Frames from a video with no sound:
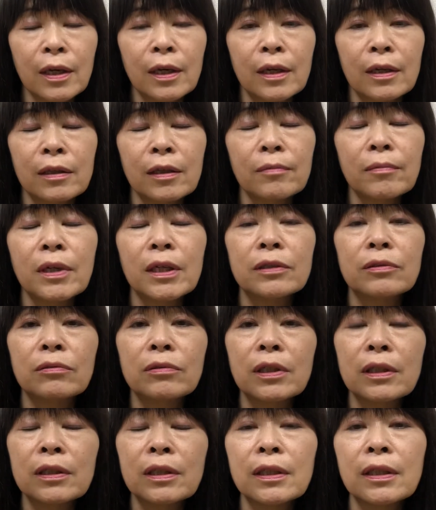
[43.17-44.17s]
でまあそ
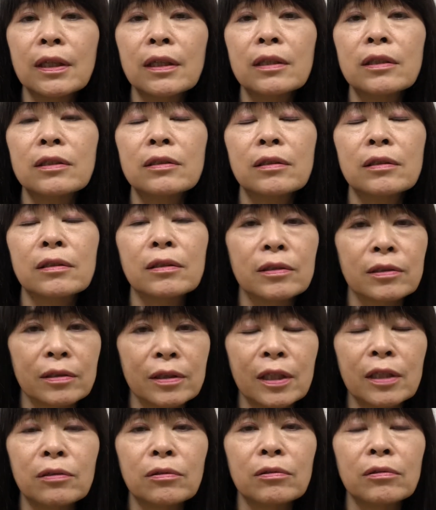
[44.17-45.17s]
れに対してです
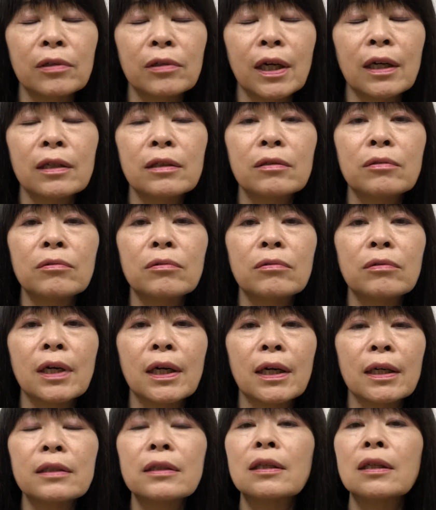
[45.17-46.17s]
ねいろいろ反抗
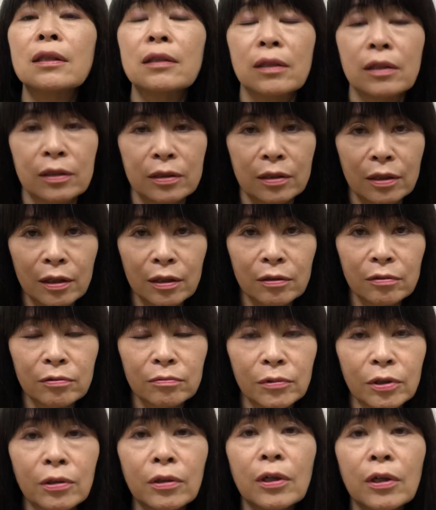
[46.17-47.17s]
はあったんですけれど
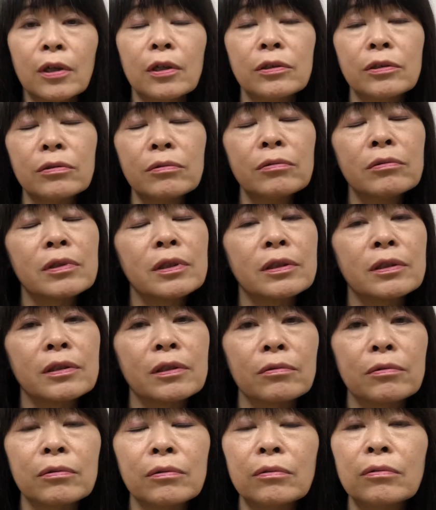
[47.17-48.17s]
もちょっとです
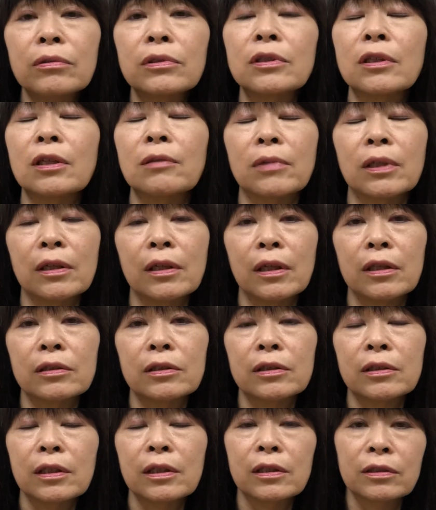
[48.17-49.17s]
ねお父様が
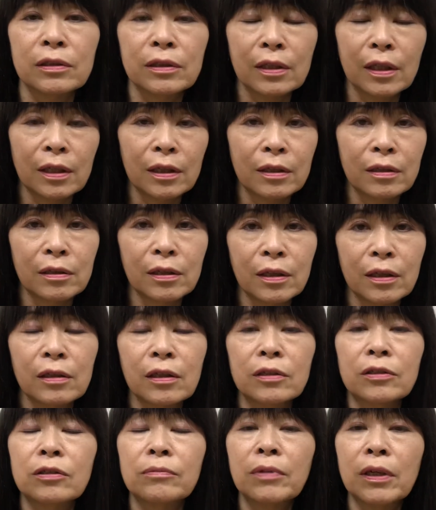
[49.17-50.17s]
常々言ってい
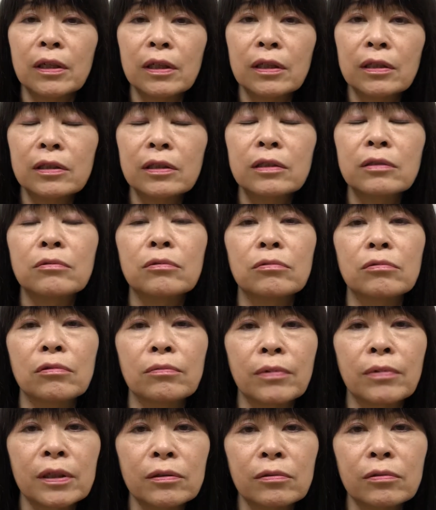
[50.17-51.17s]
た素晴らしい言
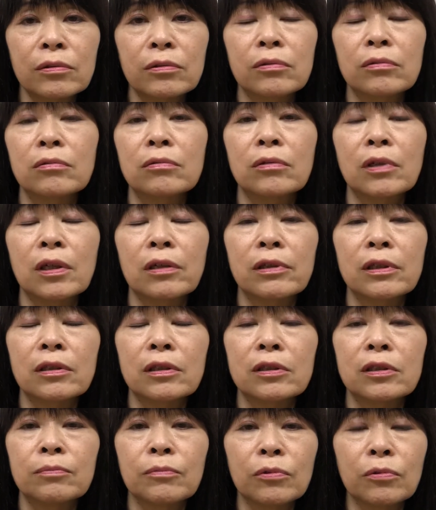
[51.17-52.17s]
葉というのが
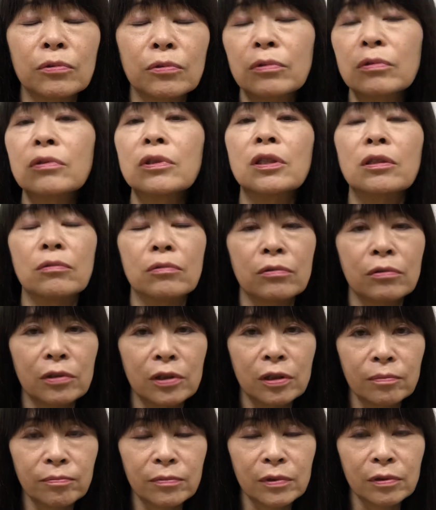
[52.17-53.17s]
私も心に残
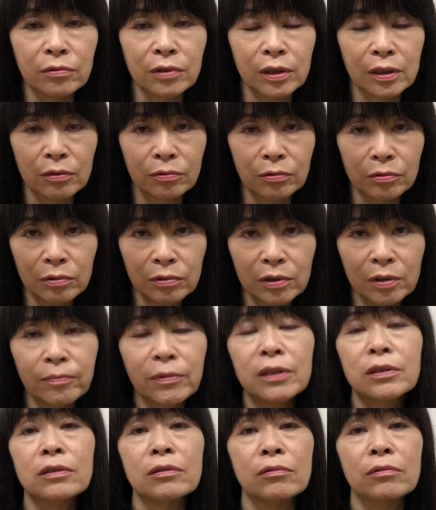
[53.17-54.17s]
り残って
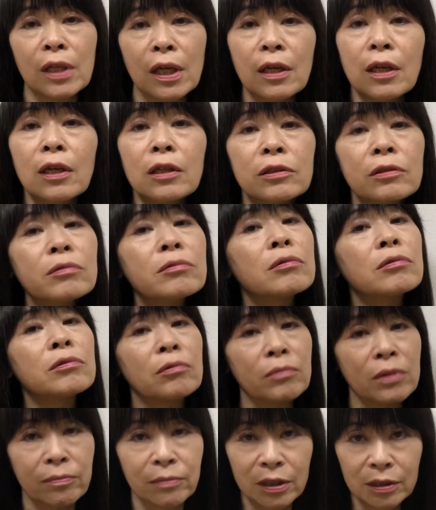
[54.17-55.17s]
ますのでちょっと
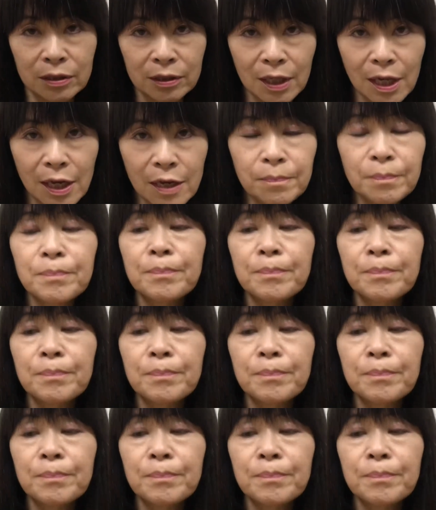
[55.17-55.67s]
読みますね。